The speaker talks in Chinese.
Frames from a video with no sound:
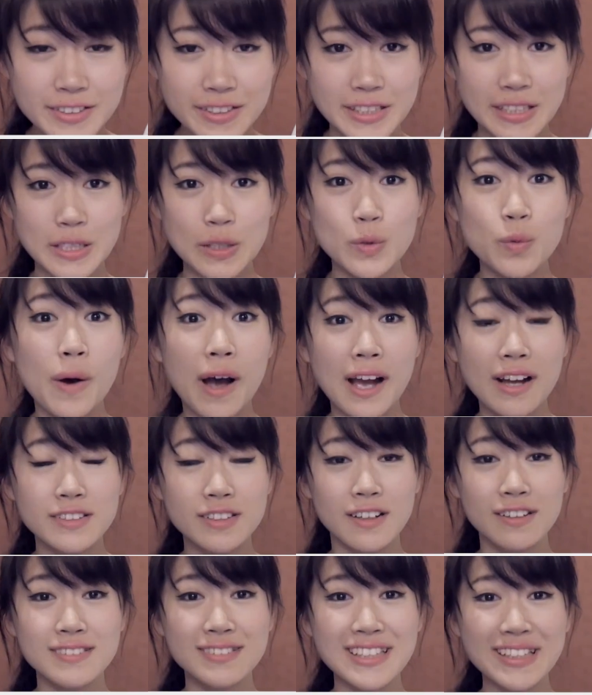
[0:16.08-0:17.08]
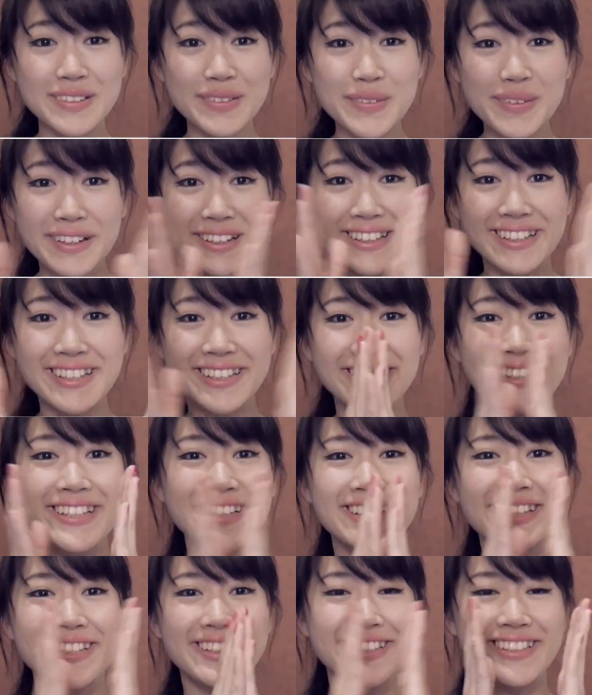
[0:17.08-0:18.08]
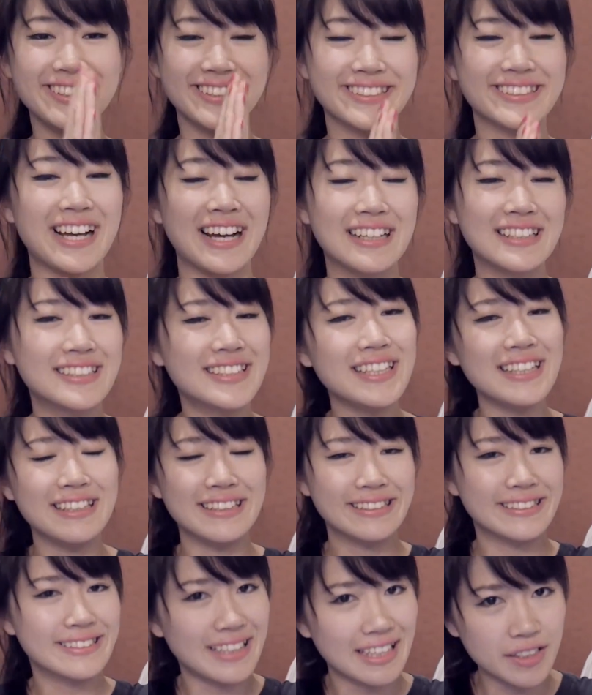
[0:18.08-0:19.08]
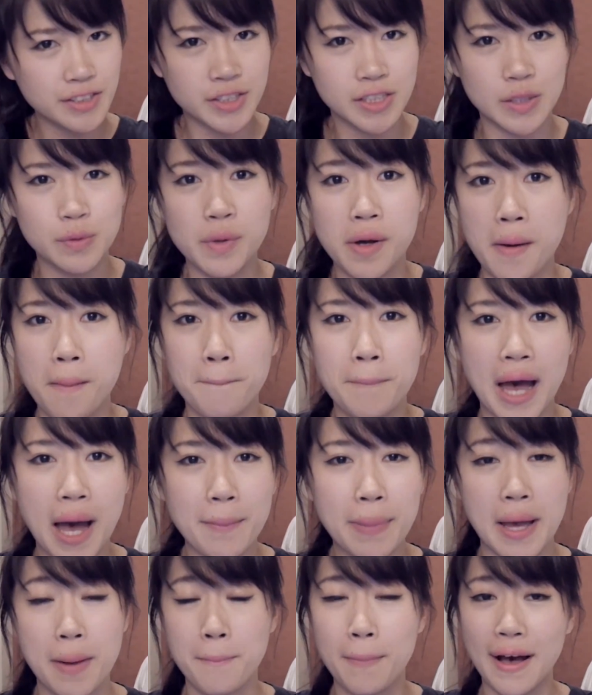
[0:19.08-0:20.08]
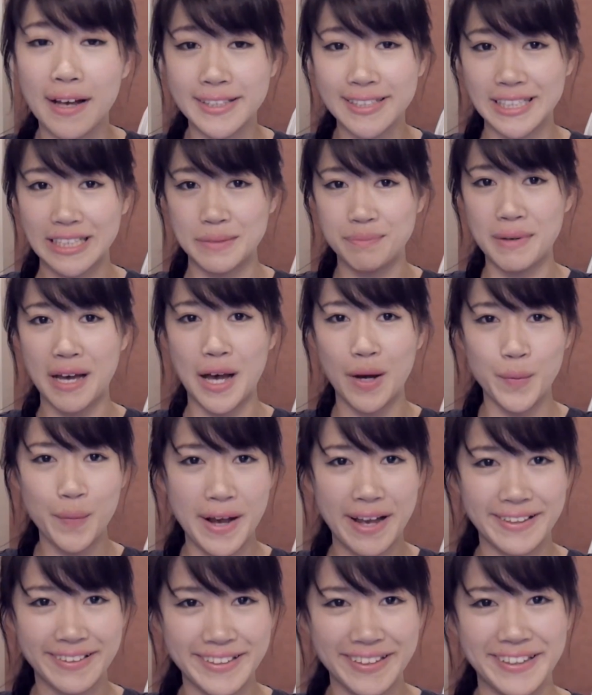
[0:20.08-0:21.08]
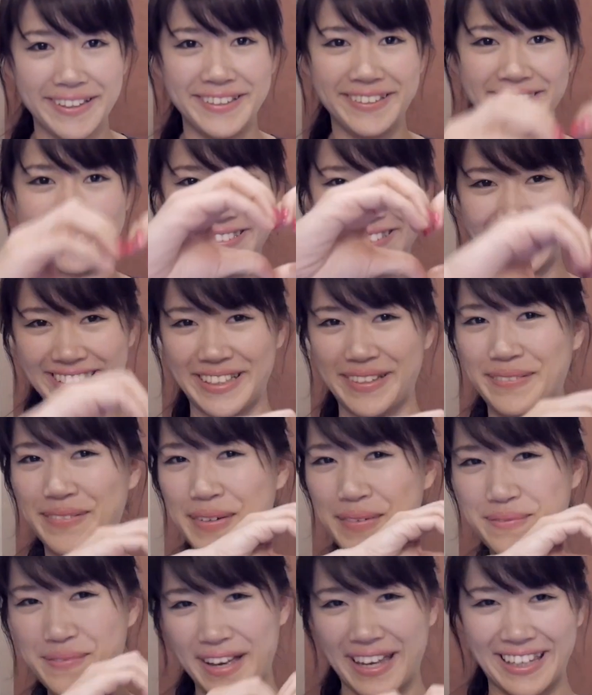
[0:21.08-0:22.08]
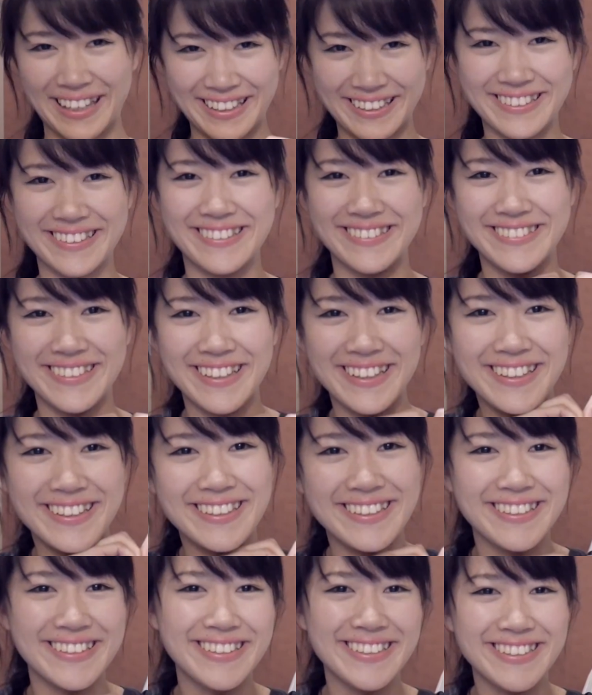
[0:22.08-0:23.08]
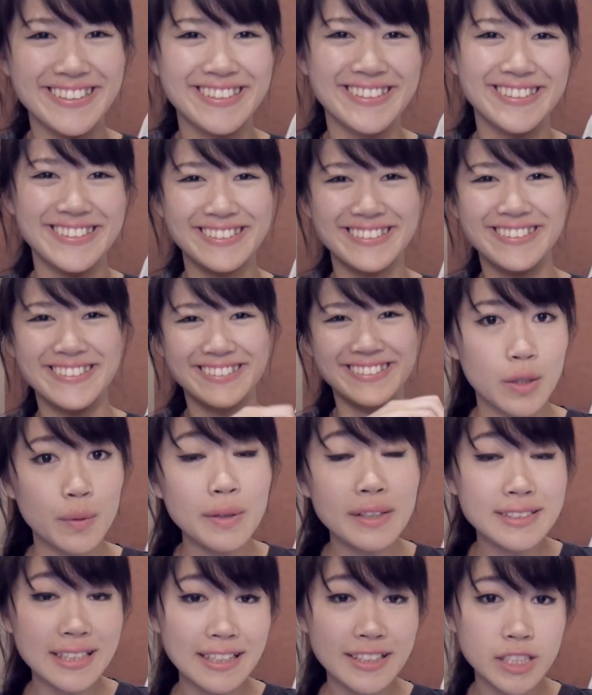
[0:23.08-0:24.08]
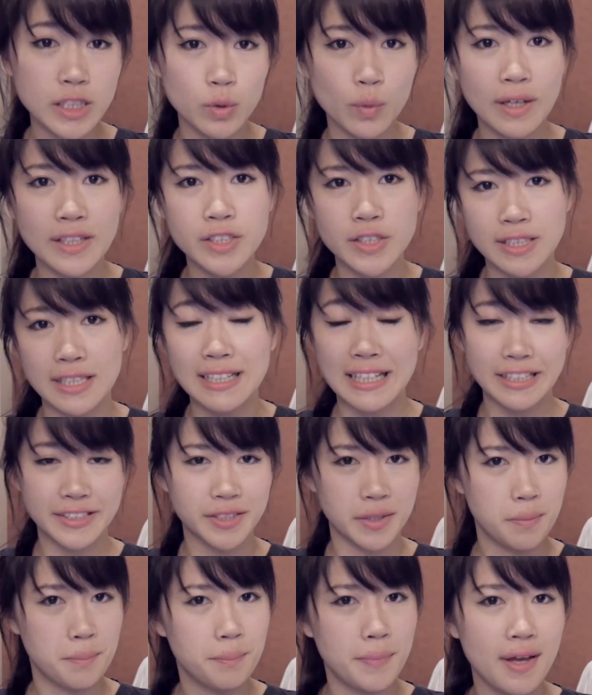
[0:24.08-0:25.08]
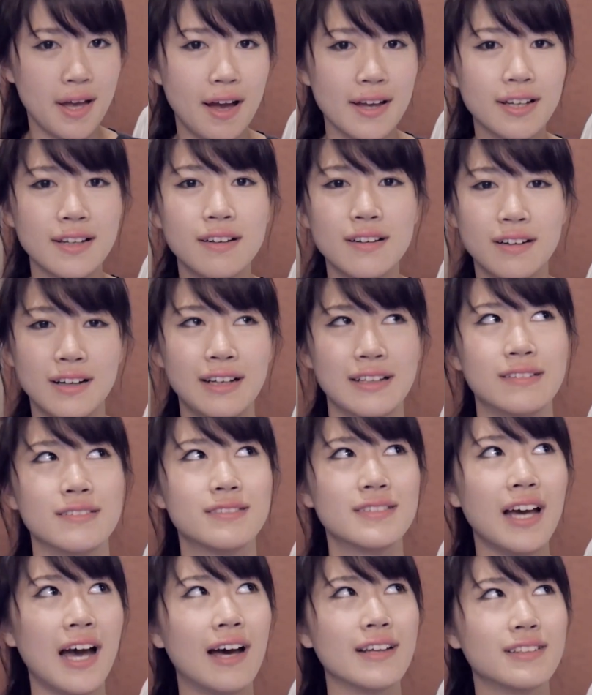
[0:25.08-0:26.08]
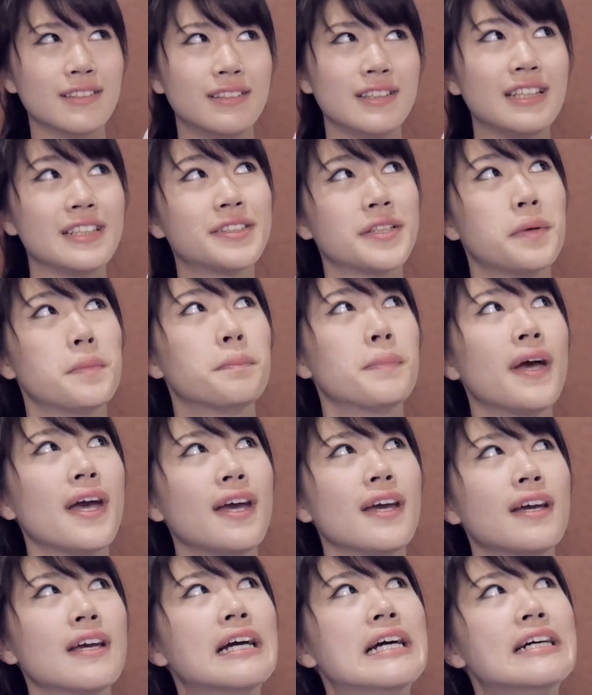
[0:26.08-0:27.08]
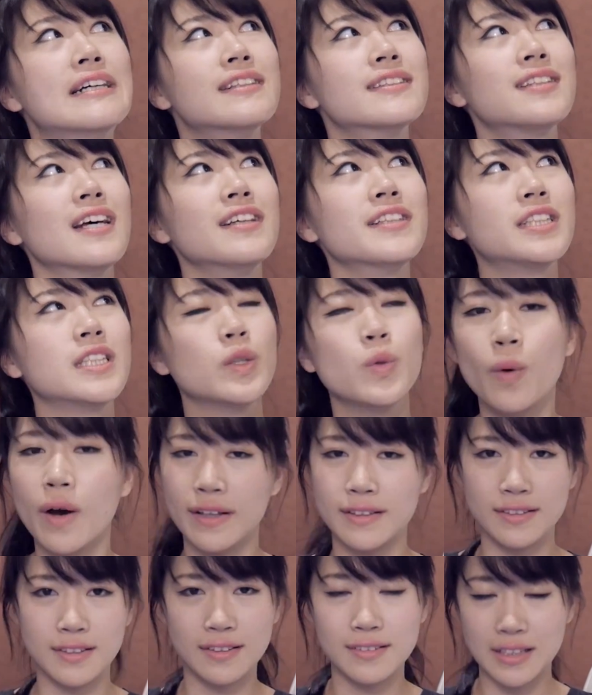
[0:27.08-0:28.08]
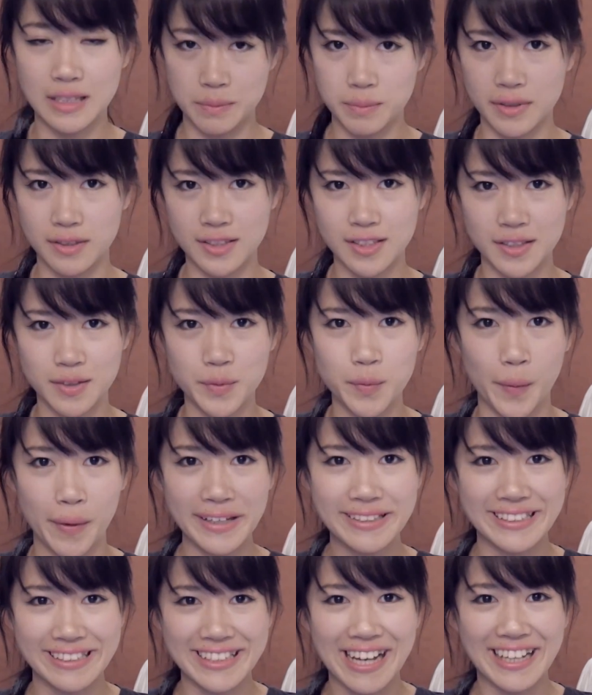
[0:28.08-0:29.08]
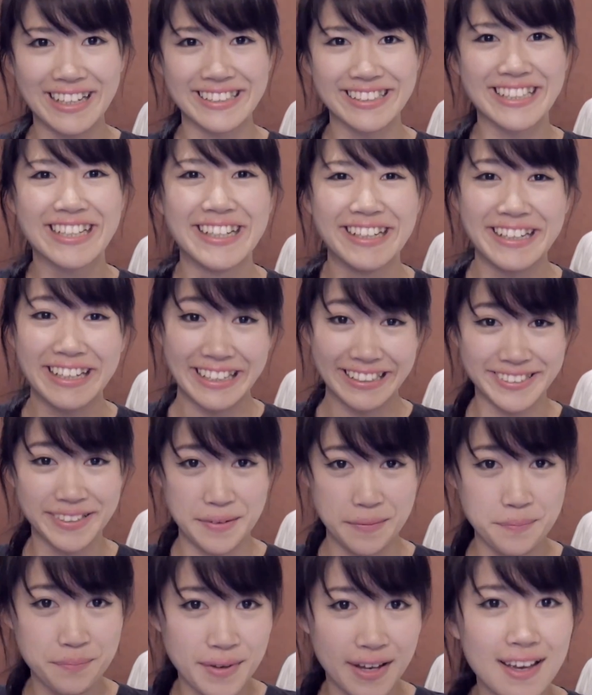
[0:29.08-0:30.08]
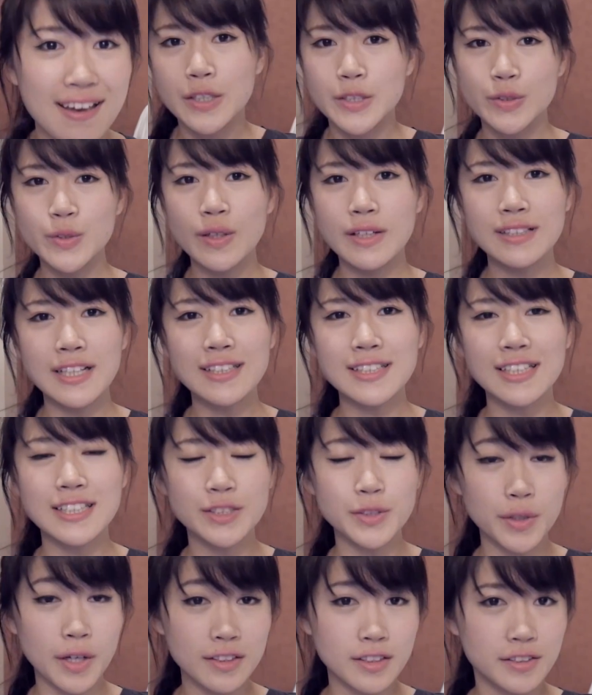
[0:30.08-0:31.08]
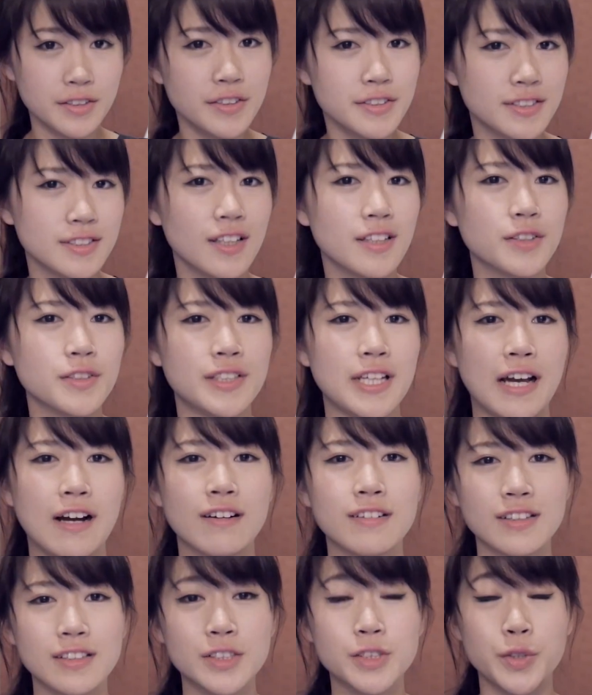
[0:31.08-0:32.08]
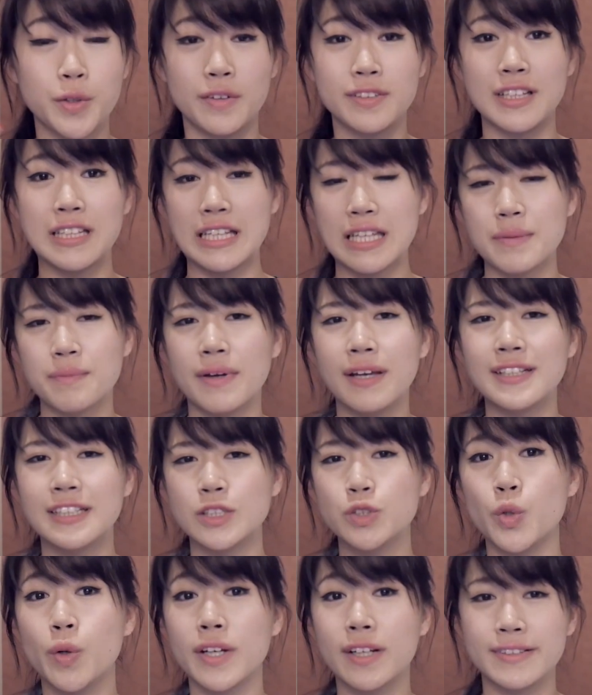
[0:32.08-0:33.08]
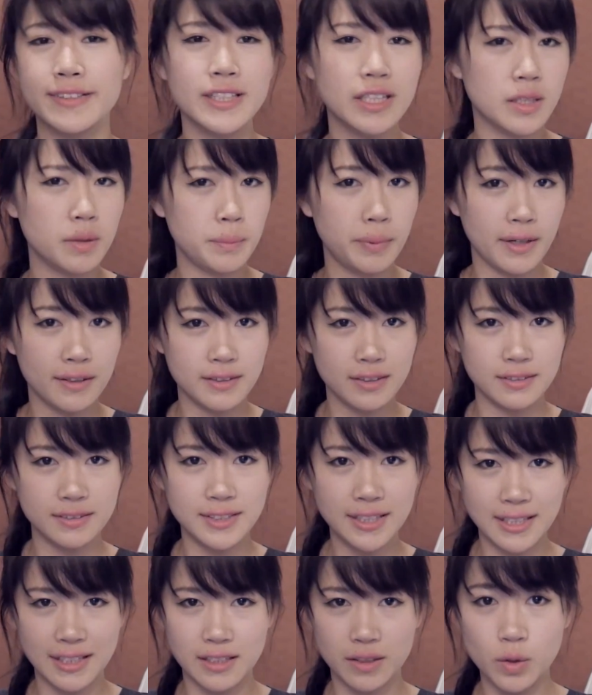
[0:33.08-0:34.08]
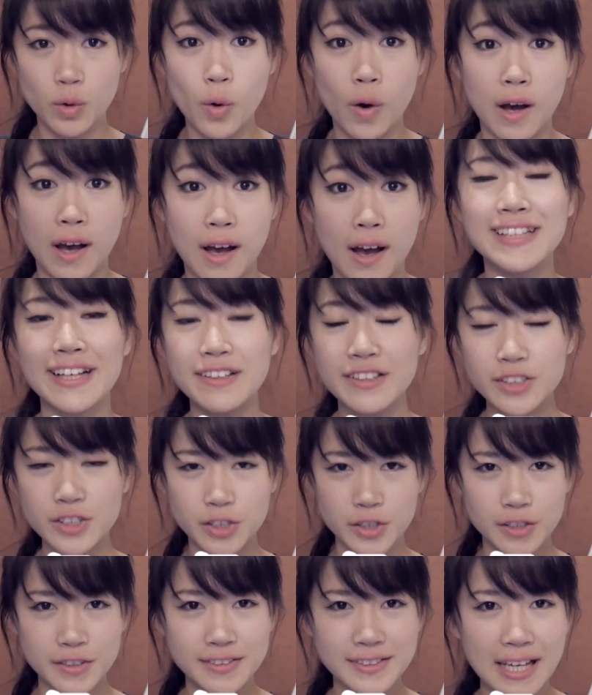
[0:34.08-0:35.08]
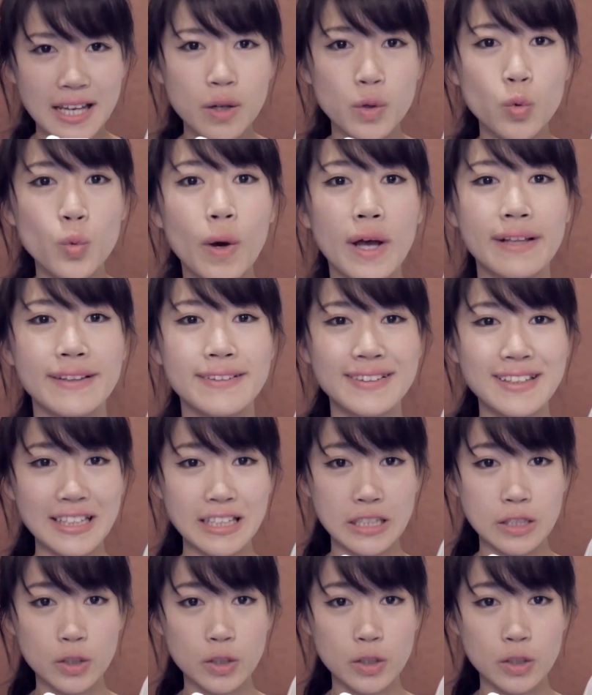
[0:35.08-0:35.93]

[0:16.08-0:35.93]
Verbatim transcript: 十万人订阅了。感谢三十万八百八十八位的你们每一个人，因为三十万是一个里程碑啊，一个很大的里程碑。三十万的你们跟我一起盖的这个里程碑，所以在这个重要的日子呢，就想要跟重要的你们一起做一个特别的企划。三十三万订